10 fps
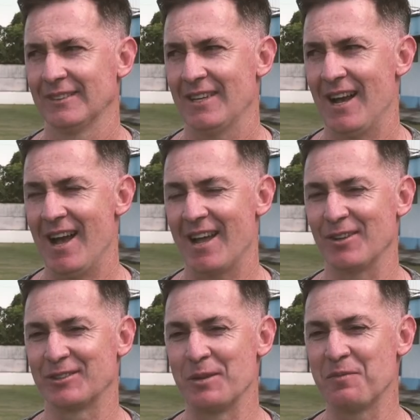Cara,
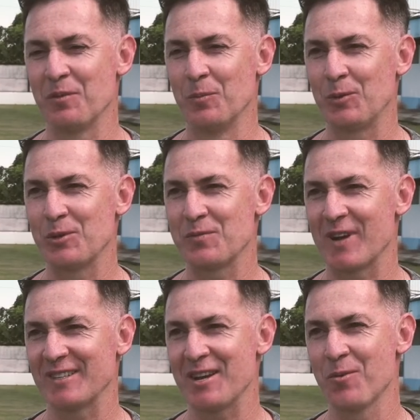eu sempre fui muito de
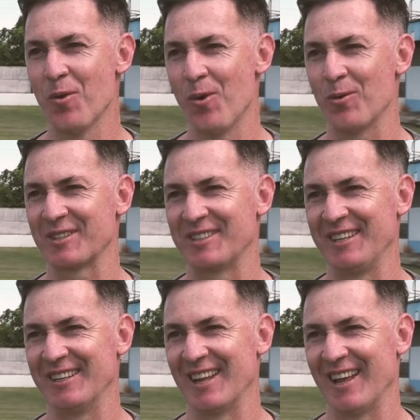fazer gol,
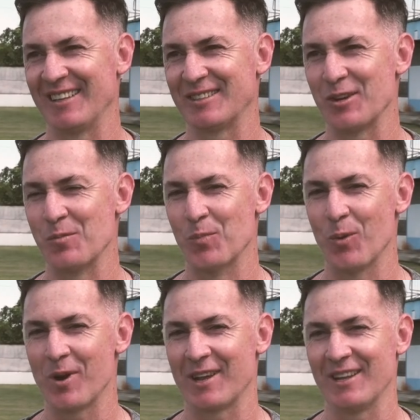assim, né? De ter um
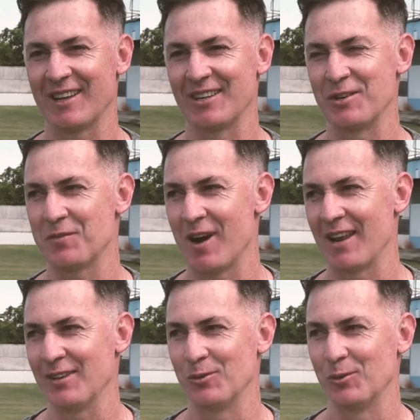pouco aquele que a gente
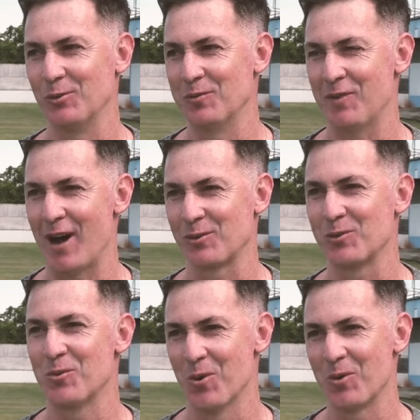fala aí do, do faro
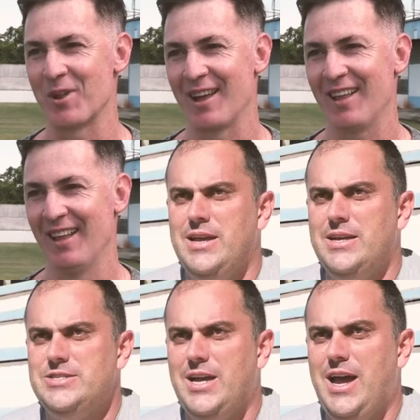do gol, né?
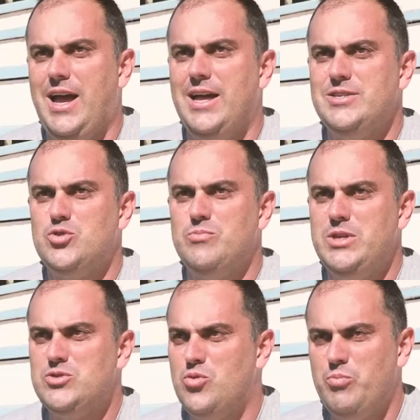Já
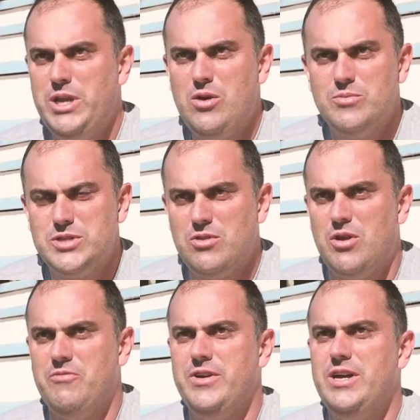me descobri como
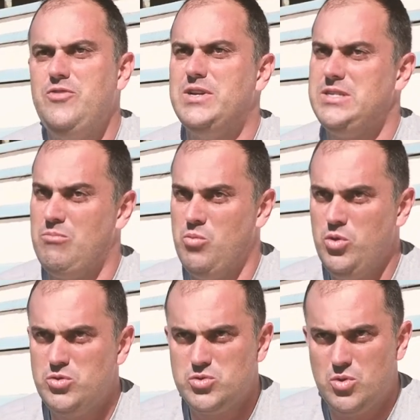centroavante, fazia
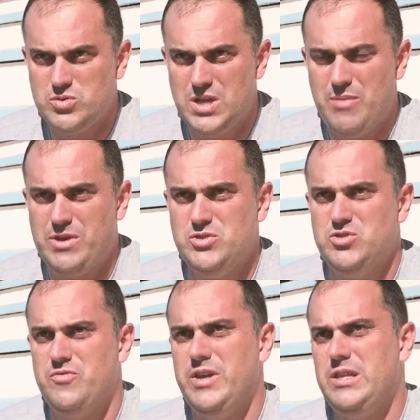muitos gols na época
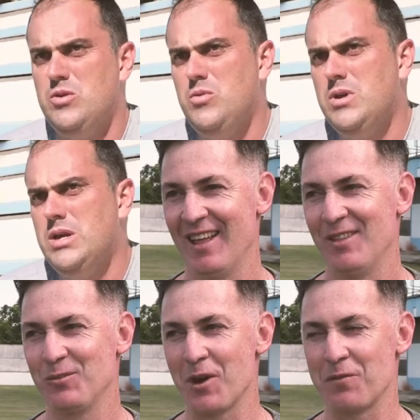de juvenil.
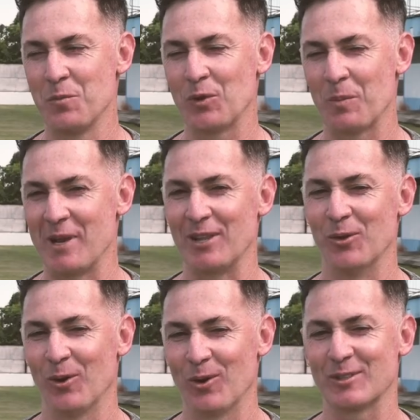Nunca fui muito
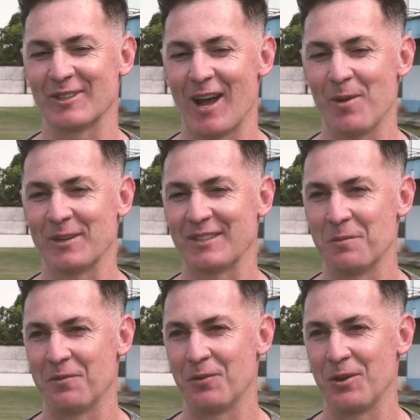habilidoso e tal, mas
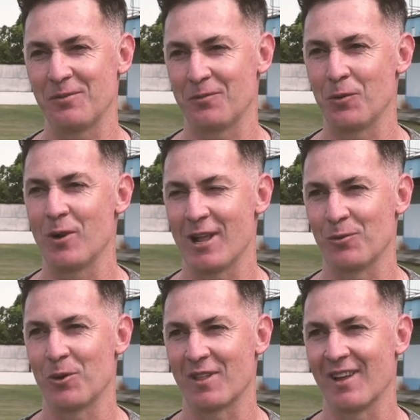sempre fui, fui
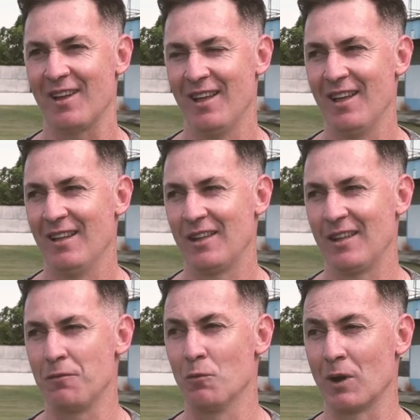goleador, né?
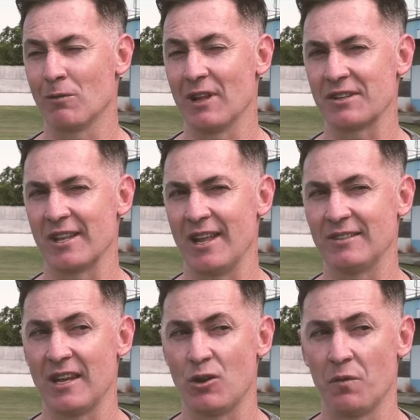Teve um ano no
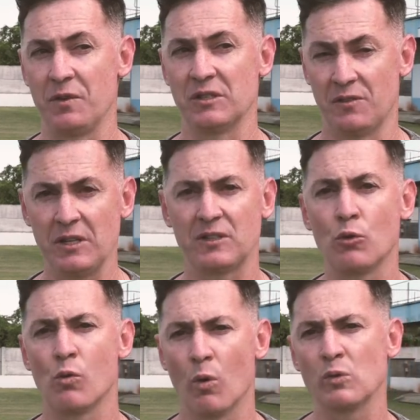Lajadense aí que eu fiz
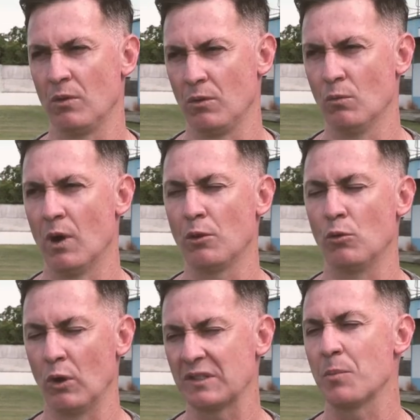25 gols em um ano,
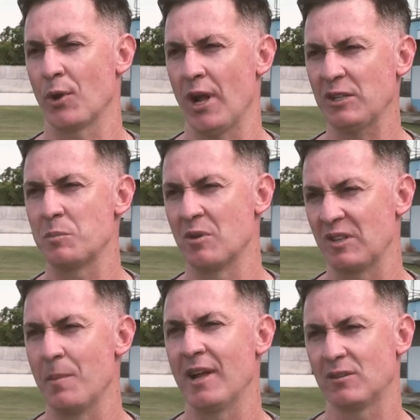dois campeonatos, primeiro
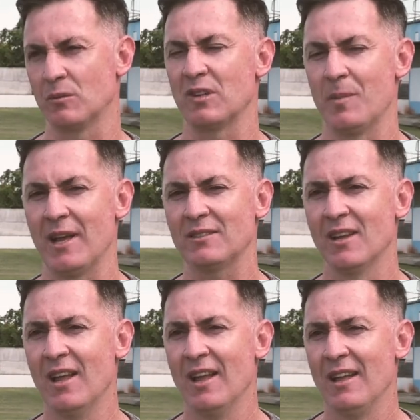semestre, segundo
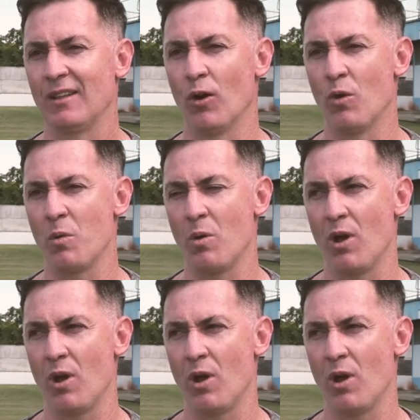semestre. Então